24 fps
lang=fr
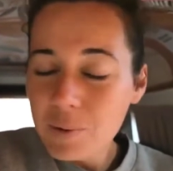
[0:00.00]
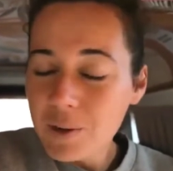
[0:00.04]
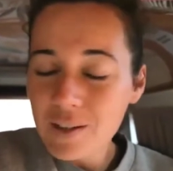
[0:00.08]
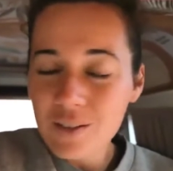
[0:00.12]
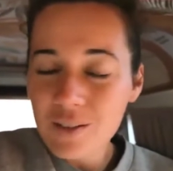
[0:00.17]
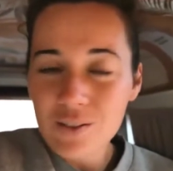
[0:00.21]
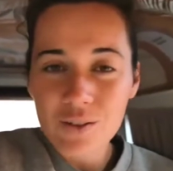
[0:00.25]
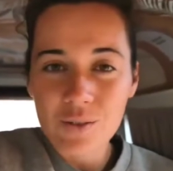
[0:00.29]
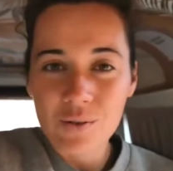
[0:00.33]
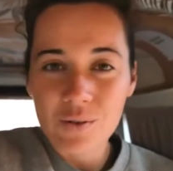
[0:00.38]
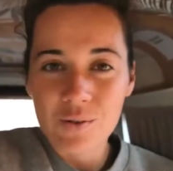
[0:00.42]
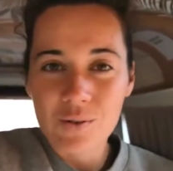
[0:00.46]

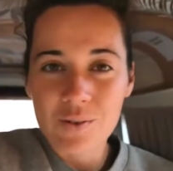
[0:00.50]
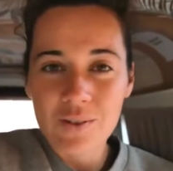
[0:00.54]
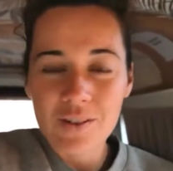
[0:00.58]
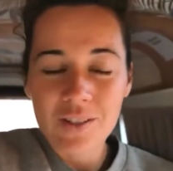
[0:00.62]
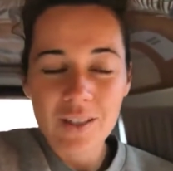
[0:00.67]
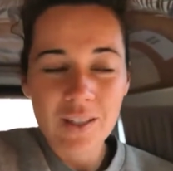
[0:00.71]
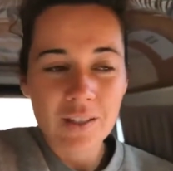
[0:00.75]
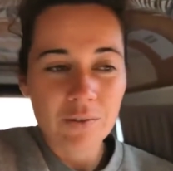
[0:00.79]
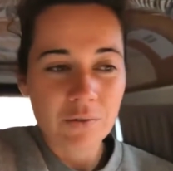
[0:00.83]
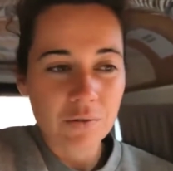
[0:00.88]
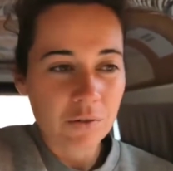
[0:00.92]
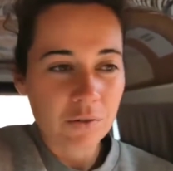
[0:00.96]
de plein de
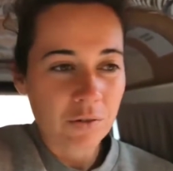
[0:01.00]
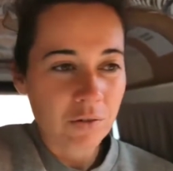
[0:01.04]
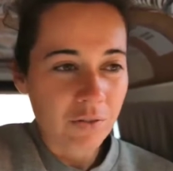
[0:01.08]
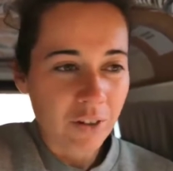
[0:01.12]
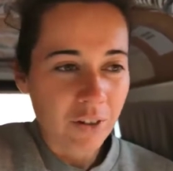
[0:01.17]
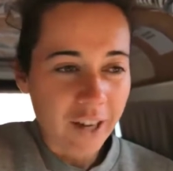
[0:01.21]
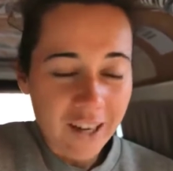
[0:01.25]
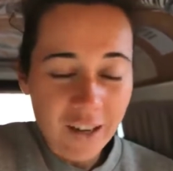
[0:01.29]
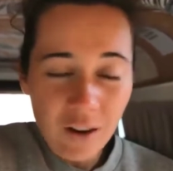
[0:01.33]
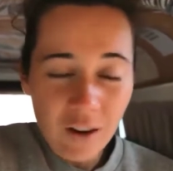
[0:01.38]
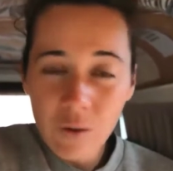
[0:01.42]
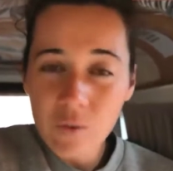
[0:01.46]
choses, qui
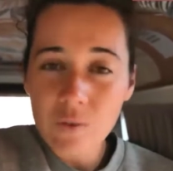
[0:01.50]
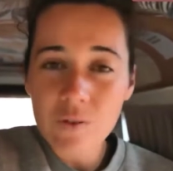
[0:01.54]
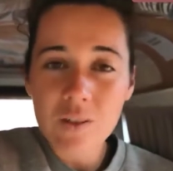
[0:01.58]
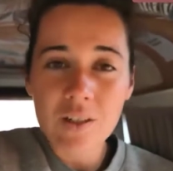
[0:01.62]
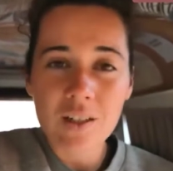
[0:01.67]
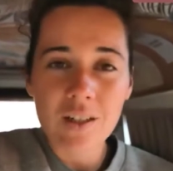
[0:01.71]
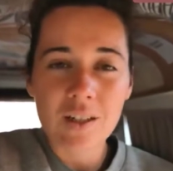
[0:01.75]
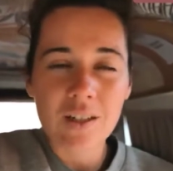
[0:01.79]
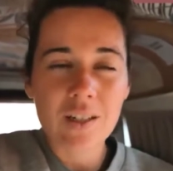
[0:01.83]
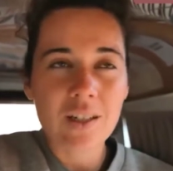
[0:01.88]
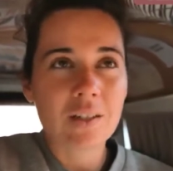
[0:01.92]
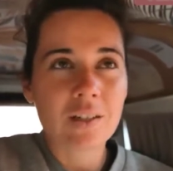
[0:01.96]
vont te faire
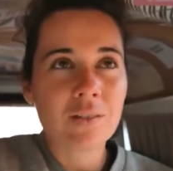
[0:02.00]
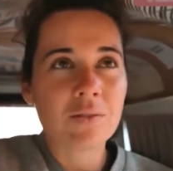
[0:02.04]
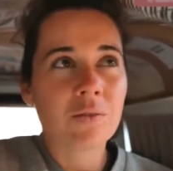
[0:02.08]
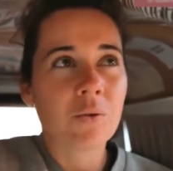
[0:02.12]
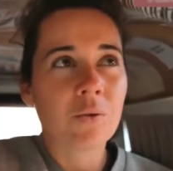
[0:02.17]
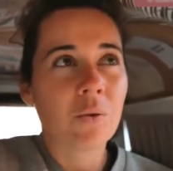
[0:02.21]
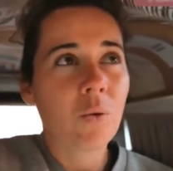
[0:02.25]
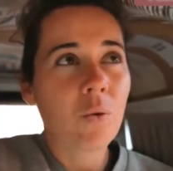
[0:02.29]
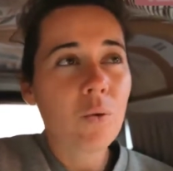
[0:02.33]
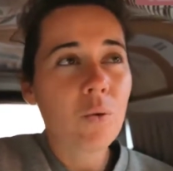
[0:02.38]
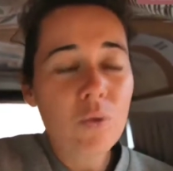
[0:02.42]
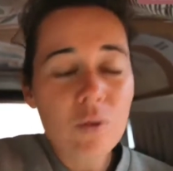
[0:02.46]
grandir,
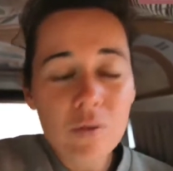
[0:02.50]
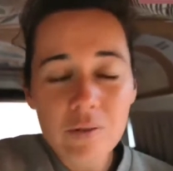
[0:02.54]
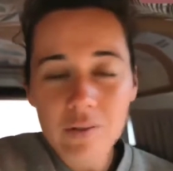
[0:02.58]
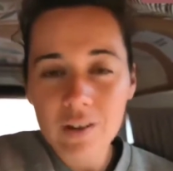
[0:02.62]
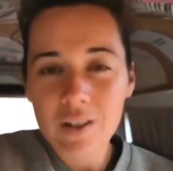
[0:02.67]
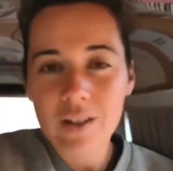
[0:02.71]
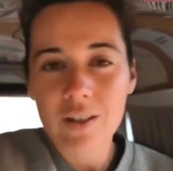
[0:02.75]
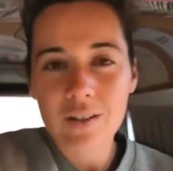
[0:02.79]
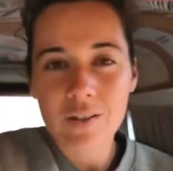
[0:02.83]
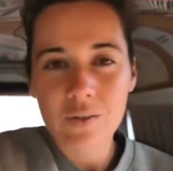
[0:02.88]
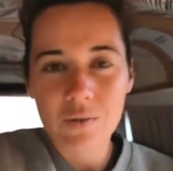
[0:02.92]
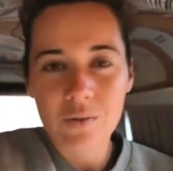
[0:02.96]
qui vont
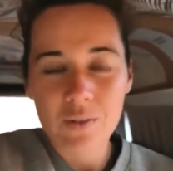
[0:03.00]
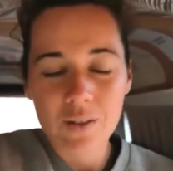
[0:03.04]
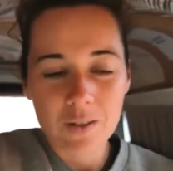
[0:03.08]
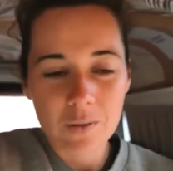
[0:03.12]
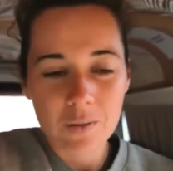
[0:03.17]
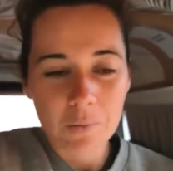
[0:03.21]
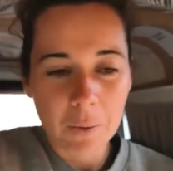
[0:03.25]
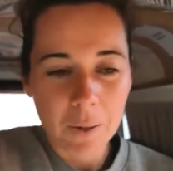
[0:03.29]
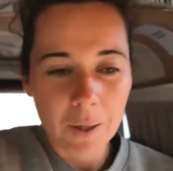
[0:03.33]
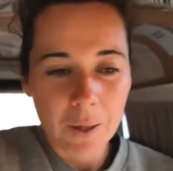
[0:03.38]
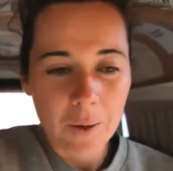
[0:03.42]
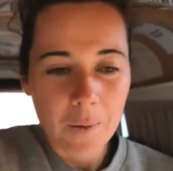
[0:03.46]

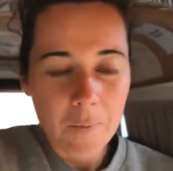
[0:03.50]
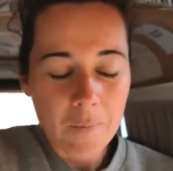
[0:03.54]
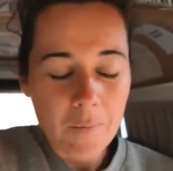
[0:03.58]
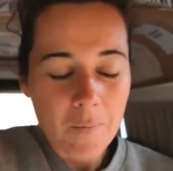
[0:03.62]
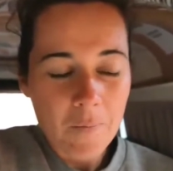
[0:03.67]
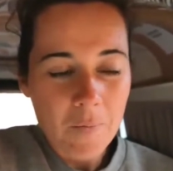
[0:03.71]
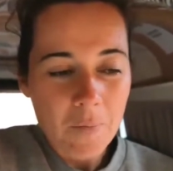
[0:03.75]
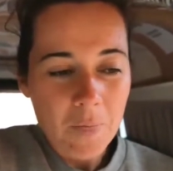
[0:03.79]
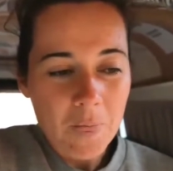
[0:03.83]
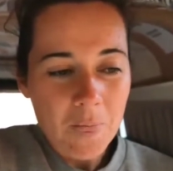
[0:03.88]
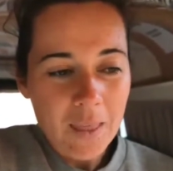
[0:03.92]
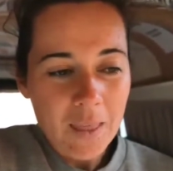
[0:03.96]
ouvrir ton
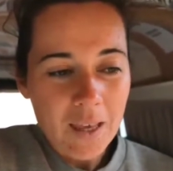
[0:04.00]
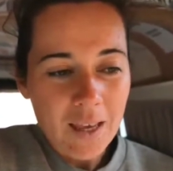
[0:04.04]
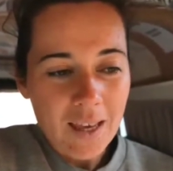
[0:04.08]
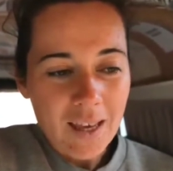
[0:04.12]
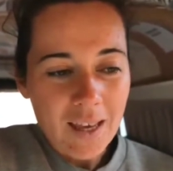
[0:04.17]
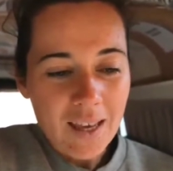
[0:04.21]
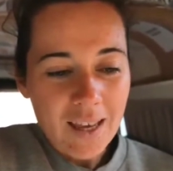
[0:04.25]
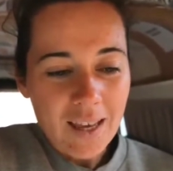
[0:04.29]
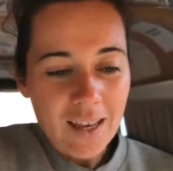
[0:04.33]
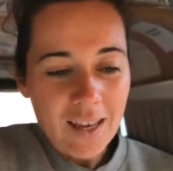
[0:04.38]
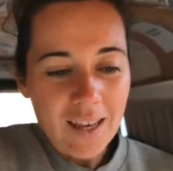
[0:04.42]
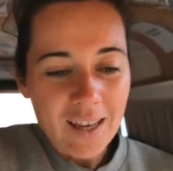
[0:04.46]
esprit.
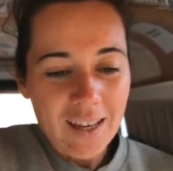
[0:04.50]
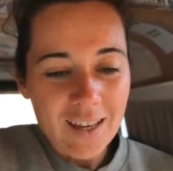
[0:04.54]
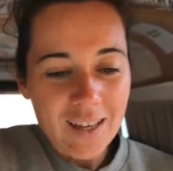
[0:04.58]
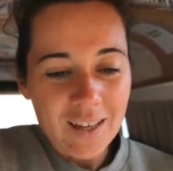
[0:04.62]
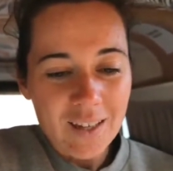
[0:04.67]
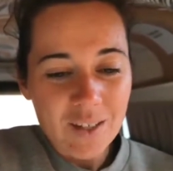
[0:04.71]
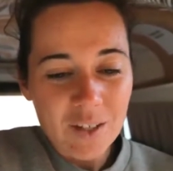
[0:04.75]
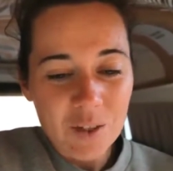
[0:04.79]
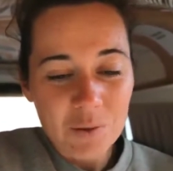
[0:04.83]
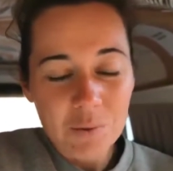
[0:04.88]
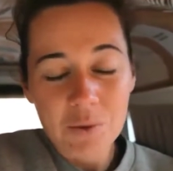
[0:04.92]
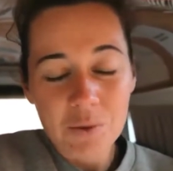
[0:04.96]

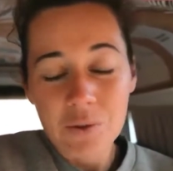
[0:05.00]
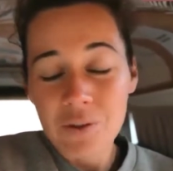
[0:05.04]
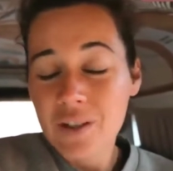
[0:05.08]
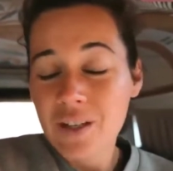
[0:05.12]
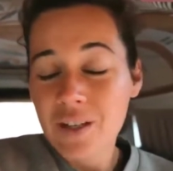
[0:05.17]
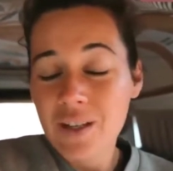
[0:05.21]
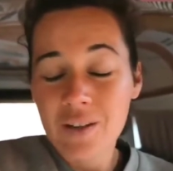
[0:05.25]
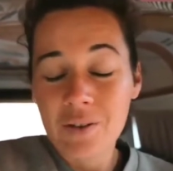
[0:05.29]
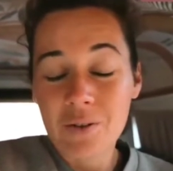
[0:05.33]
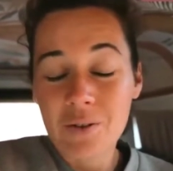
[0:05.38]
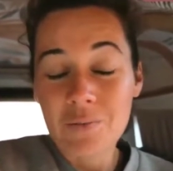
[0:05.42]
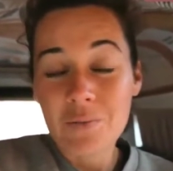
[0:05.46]
Et
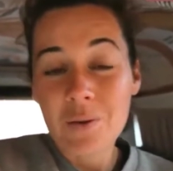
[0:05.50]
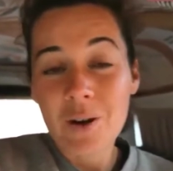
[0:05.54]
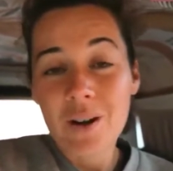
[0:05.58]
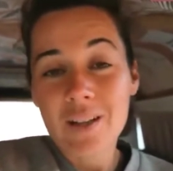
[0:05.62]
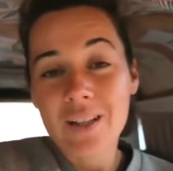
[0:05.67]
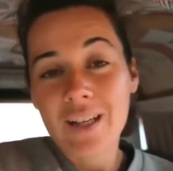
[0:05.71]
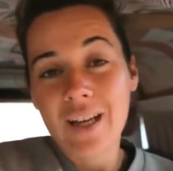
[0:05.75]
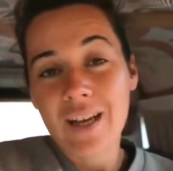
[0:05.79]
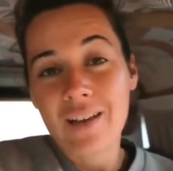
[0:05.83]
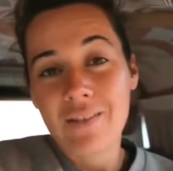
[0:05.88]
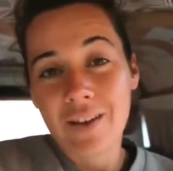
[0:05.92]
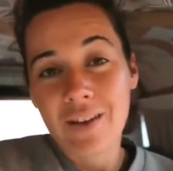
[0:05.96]
je peux te dire
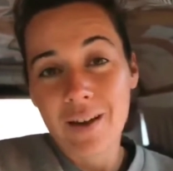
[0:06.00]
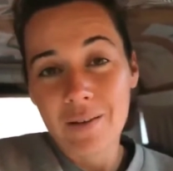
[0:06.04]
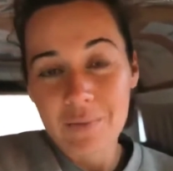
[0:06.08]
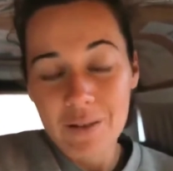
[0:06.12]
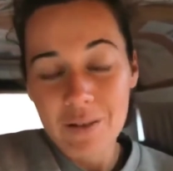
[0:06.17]
que moi, à